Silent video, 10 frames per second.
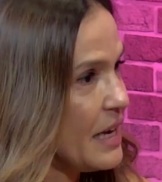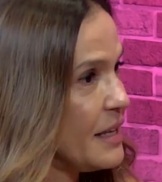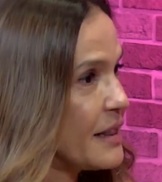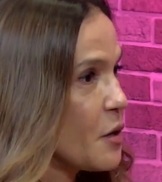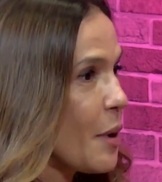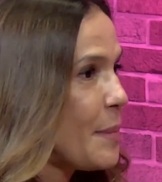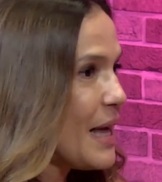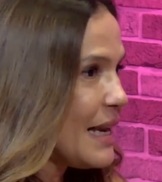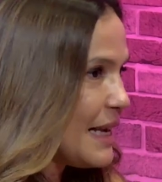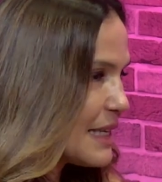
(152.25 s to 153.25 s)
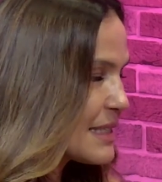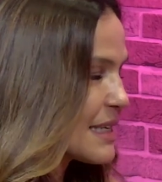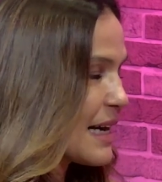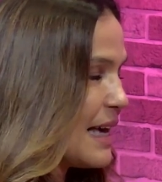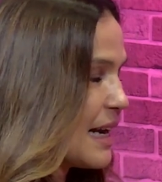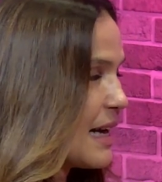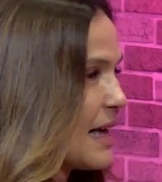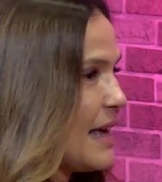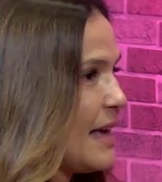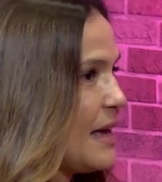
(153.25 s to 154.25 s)
Então, a beleza
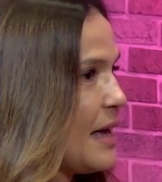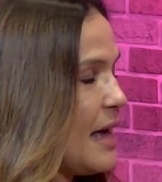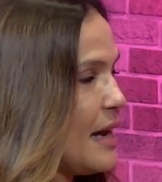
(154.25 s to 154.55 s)
ela é,